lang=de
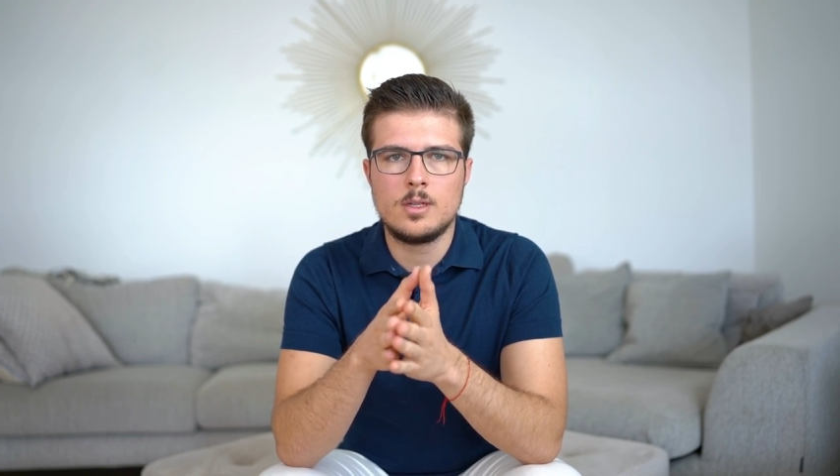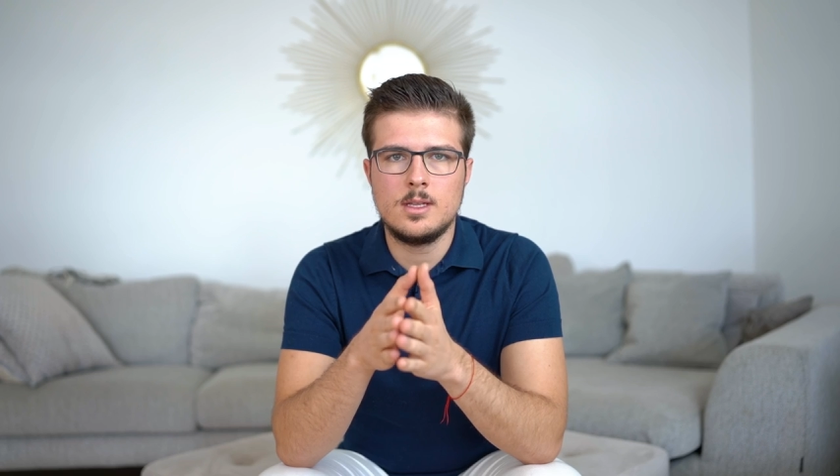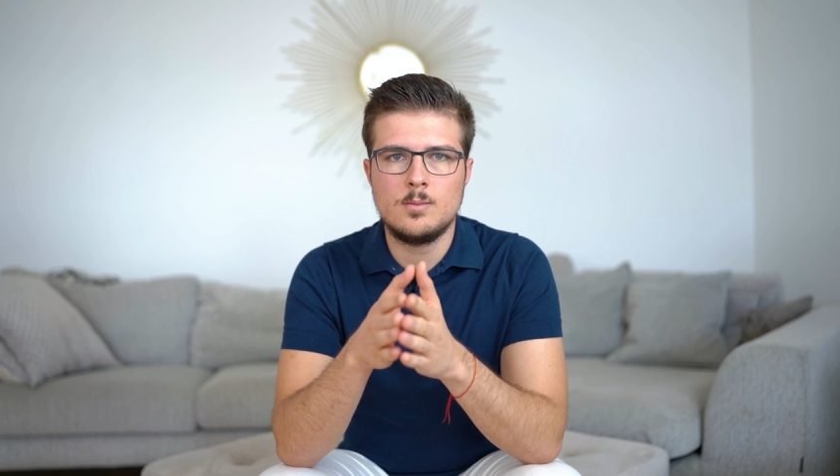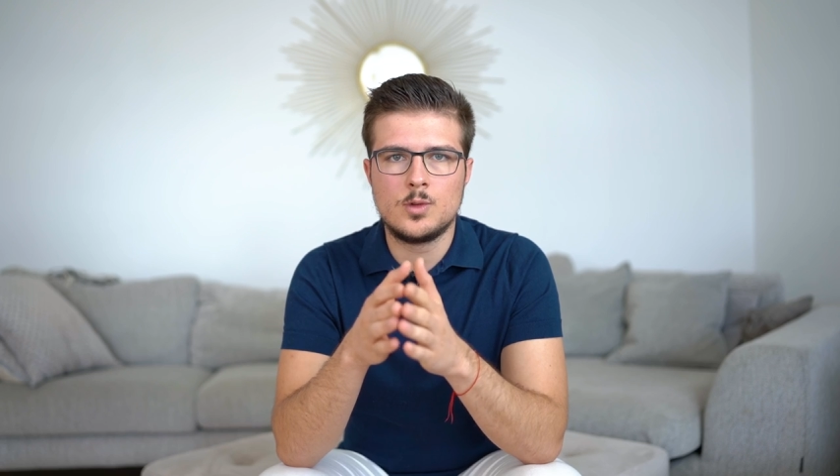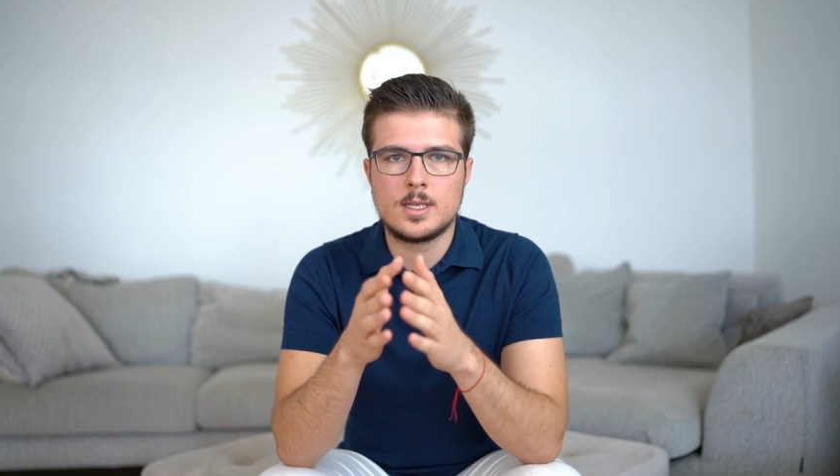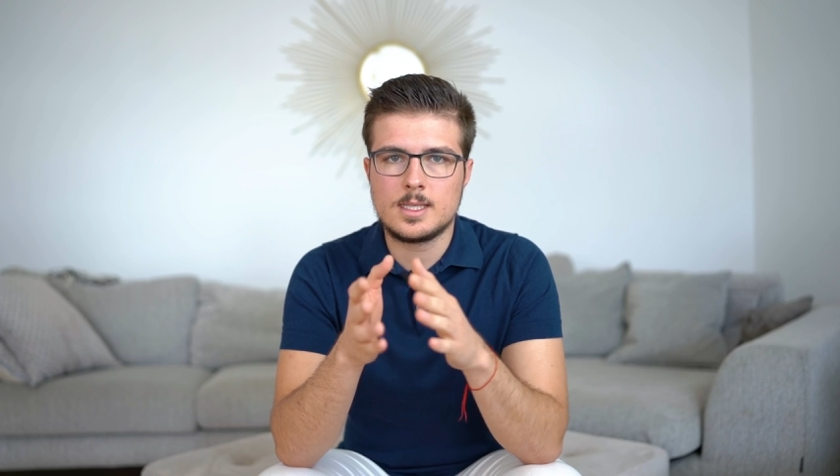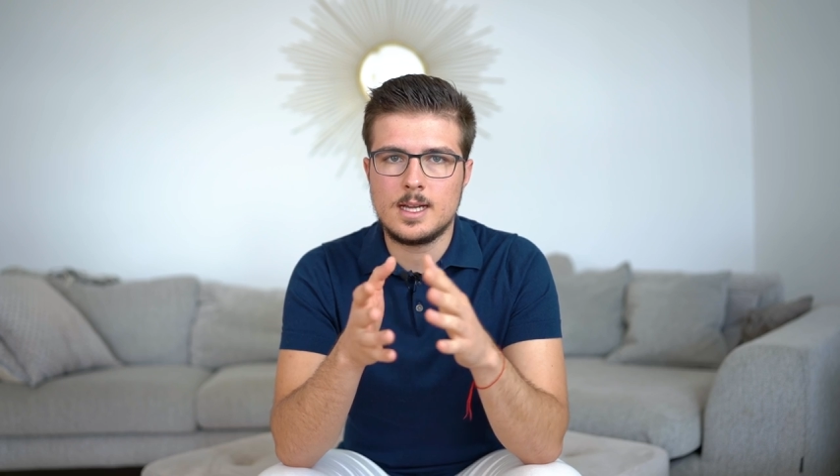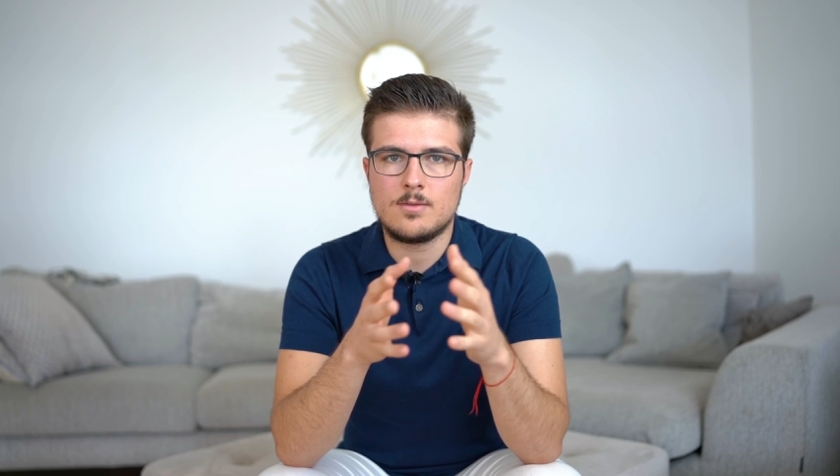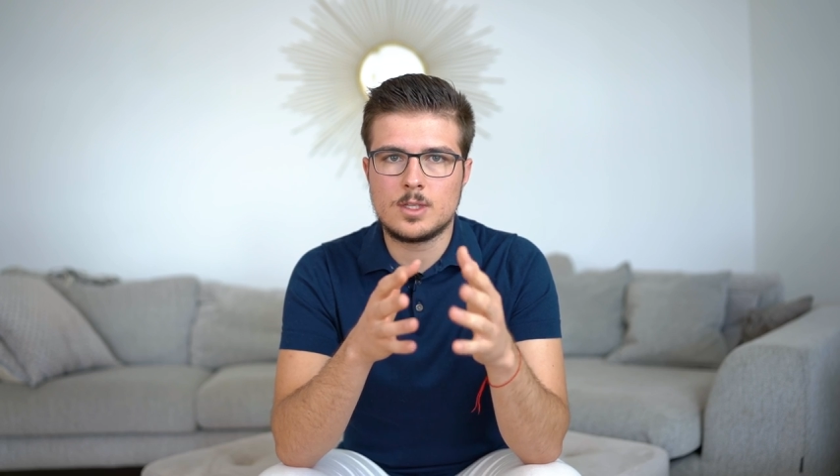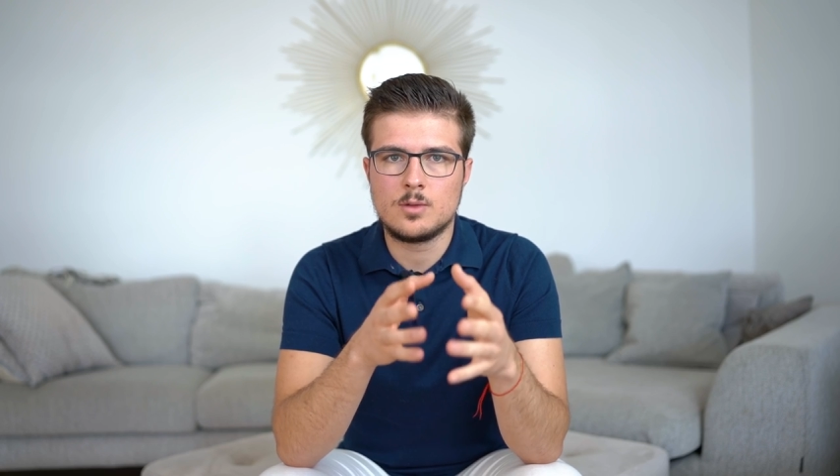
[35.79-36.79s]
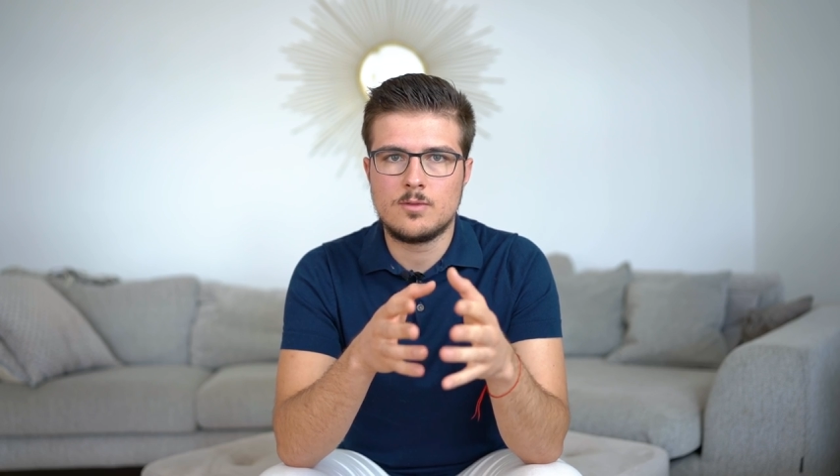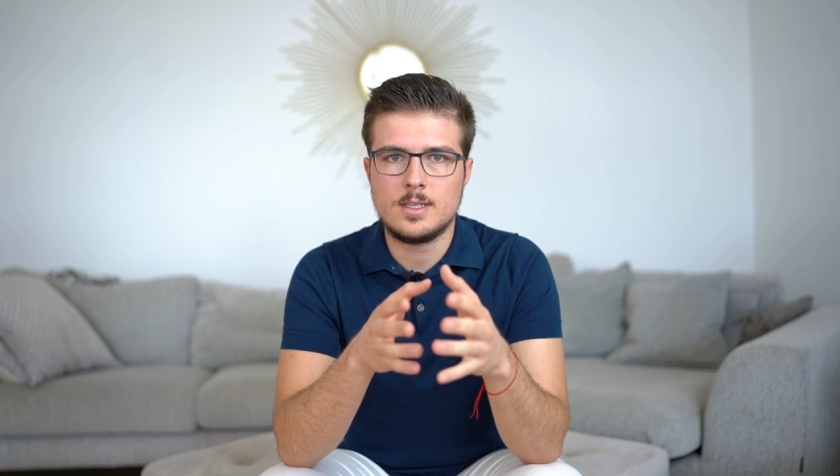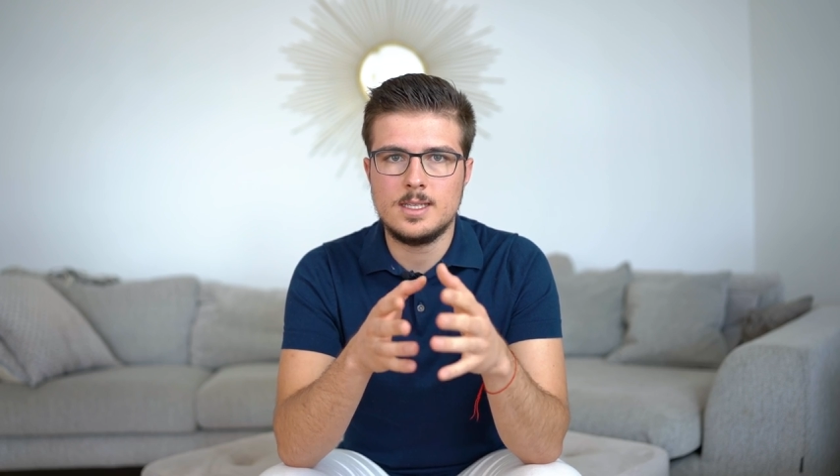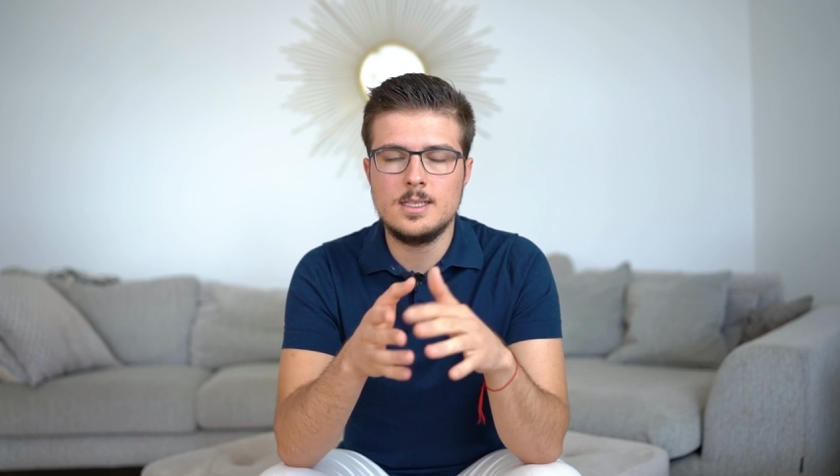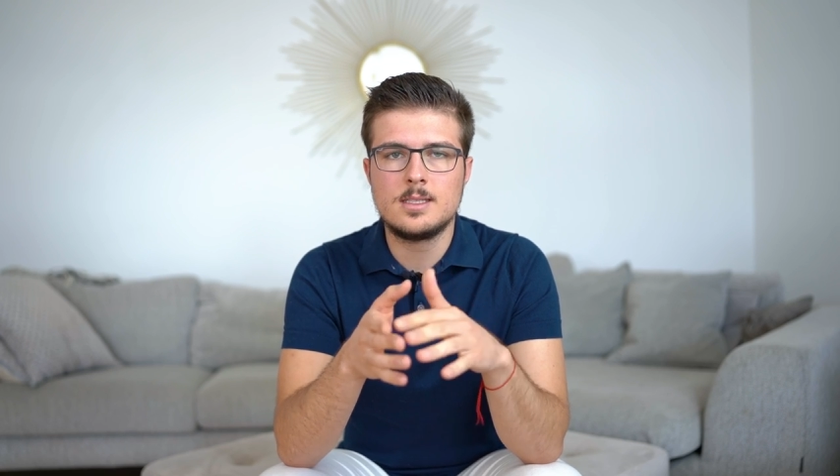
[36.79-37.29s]
indem du das Geld, was du
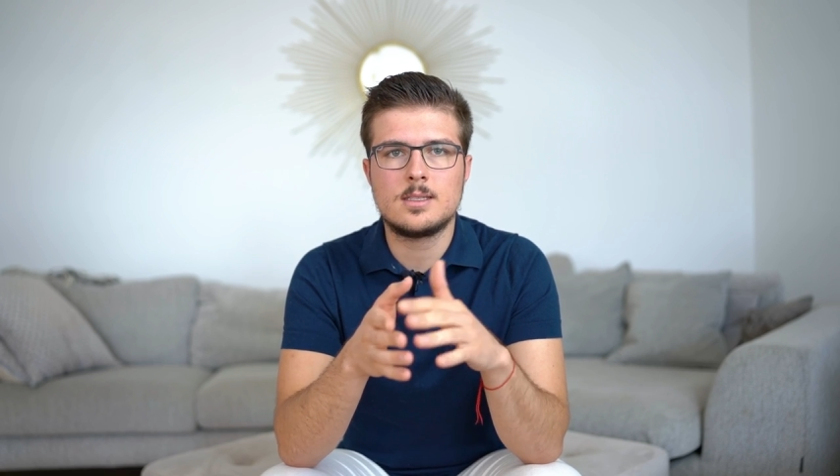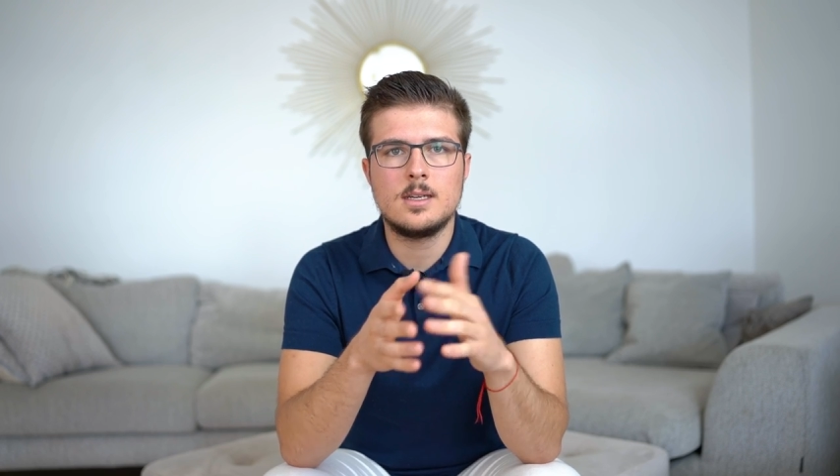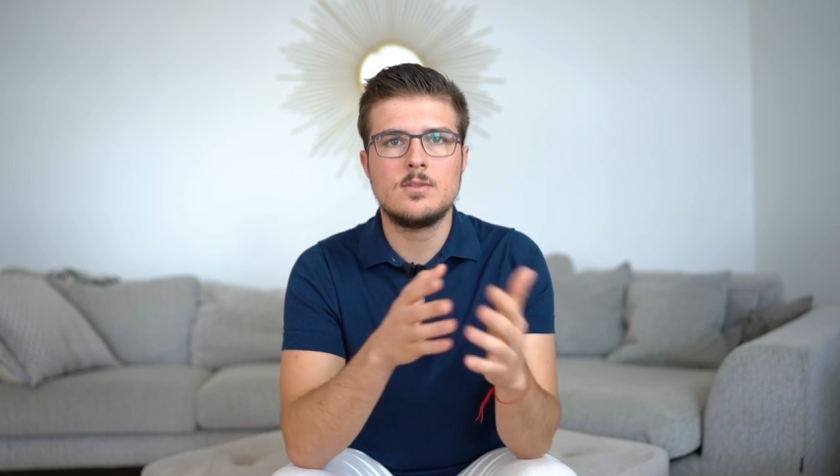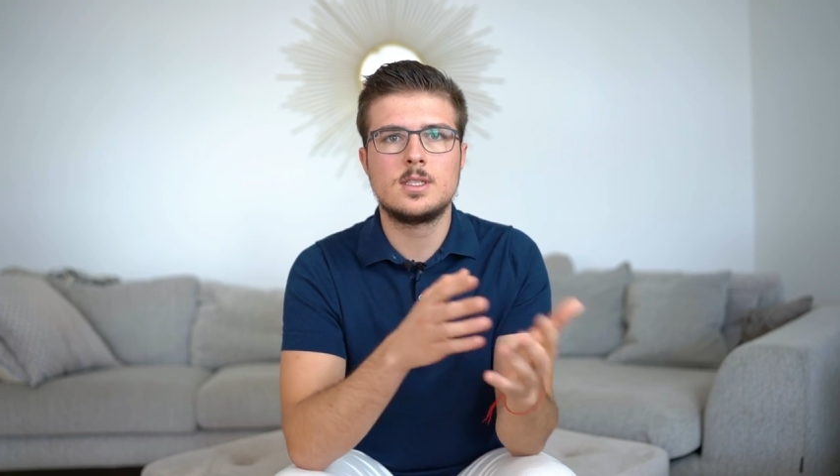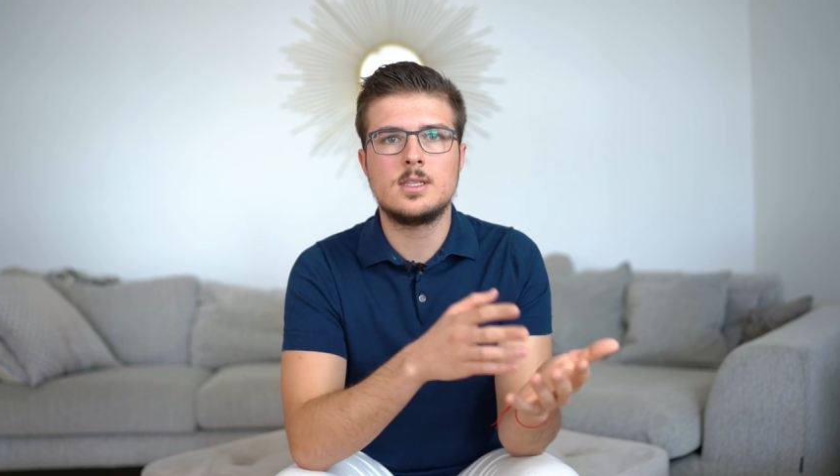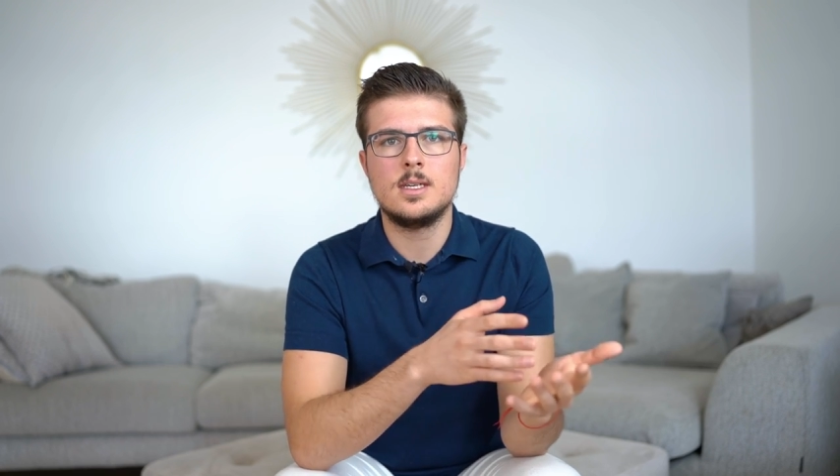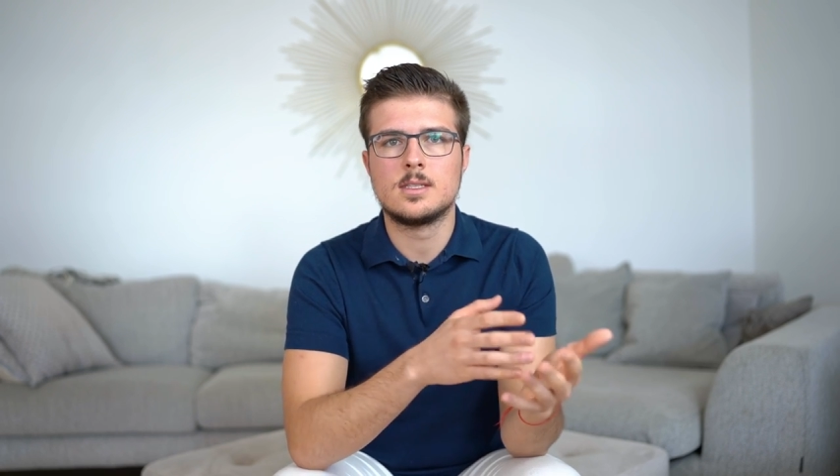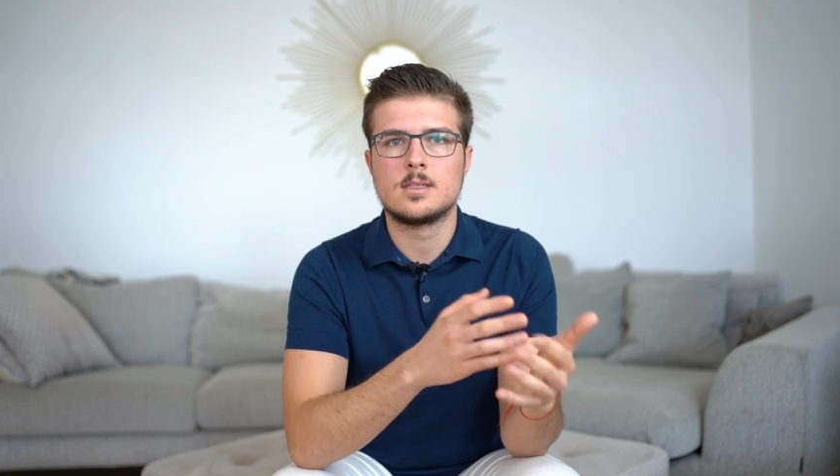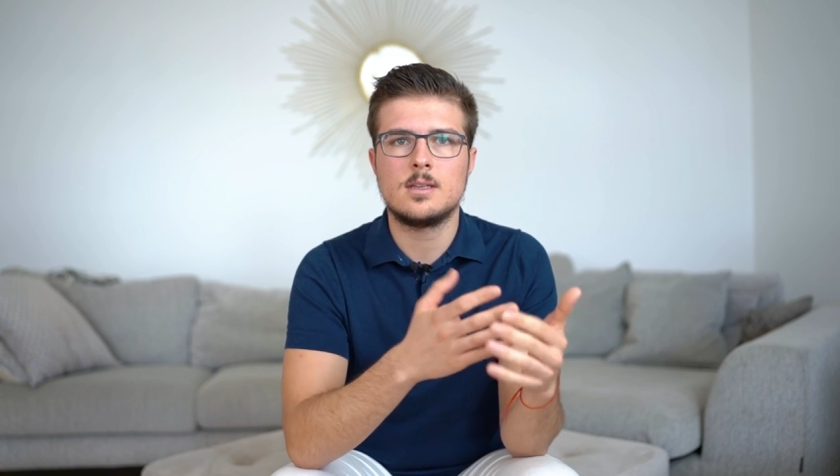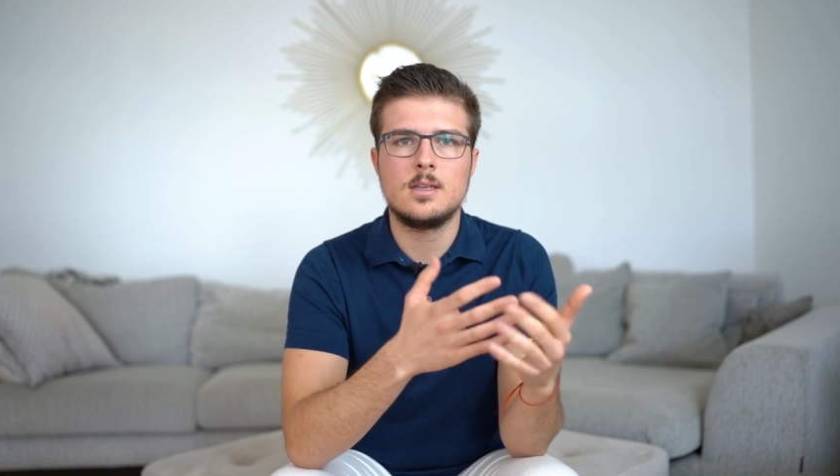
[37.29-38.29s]
verdienst, investierst.